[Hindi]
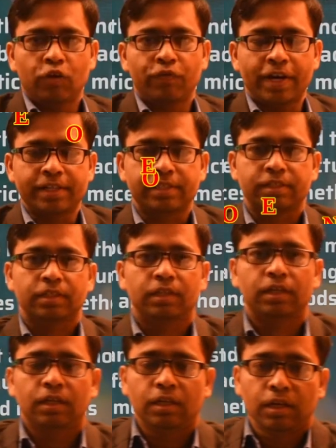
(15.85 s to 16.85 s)
फ्रेंड्स
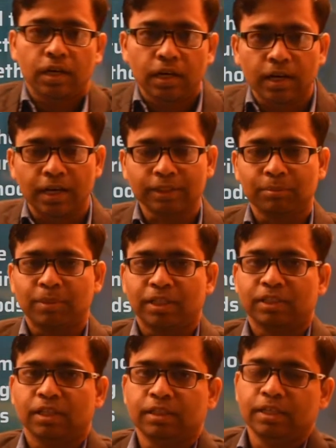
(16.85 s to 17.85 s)
आज हम
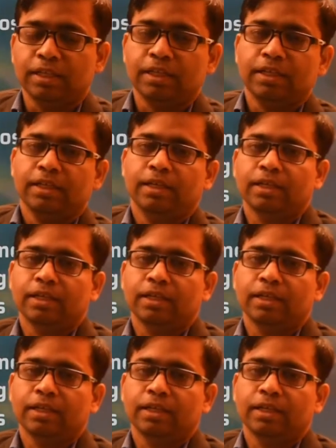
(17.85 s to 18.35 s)
बात करते हैं